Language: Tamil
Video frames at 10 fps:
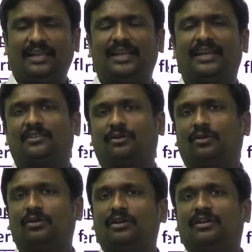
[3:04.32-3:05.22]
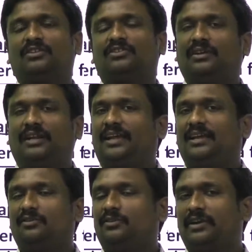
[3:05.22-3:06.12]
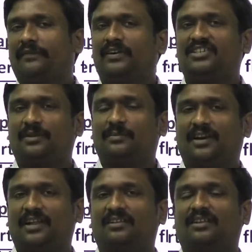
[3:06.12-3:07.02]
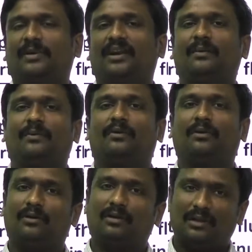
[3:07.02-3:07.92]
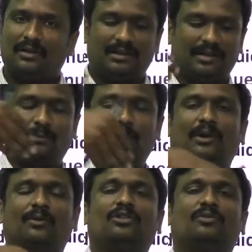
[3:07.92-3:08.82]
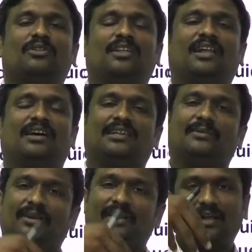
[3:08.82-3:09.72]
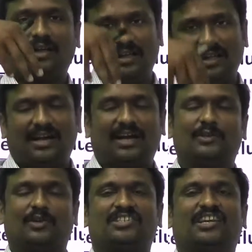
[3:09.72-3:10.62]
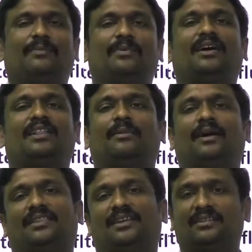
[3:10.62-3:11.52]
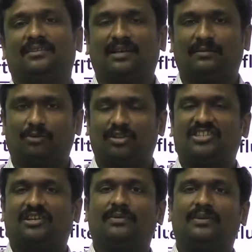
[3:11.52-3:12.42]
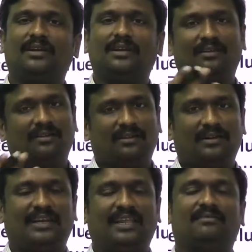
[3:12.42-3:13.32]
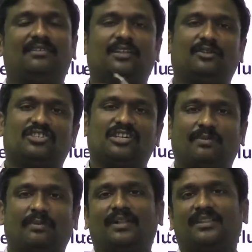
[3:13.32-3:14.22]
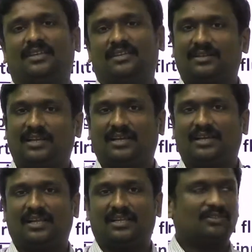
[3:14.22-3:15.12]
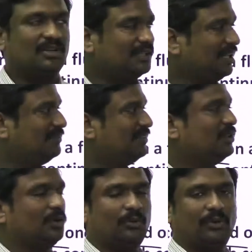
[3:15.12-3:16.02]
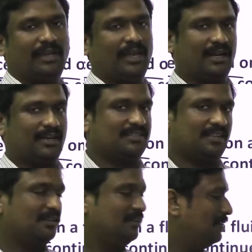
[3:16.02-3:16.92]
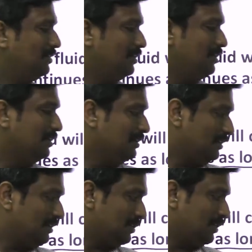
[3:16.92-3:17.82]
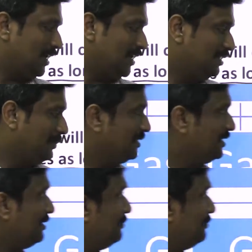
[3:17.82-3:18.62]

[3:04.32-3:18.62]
டீ எடுத்துக்கிறோம் ஸோ டீக்குன்னு வந்து ஒரு டெஃபினட் ஷேப் கிடையாது நம்ம என்ன பண்ணுறோம் கப்புக்குள்ளே ஊற்றும் போது என்ன ஆகுது அப்படின்னா அதோட ஷேப்புக்கு அதை மாற்றிக்குது கப்போட ஷேப்புக்கு டீ வந்து அதோட ஷேப்பை மாற்றிக்குது ரைட்டுங்களா ஸோ அதான் வந்து இதோட யூனிக் கேரக்டர்ஸு ஸோ அடுத்து பார்த்தீங்க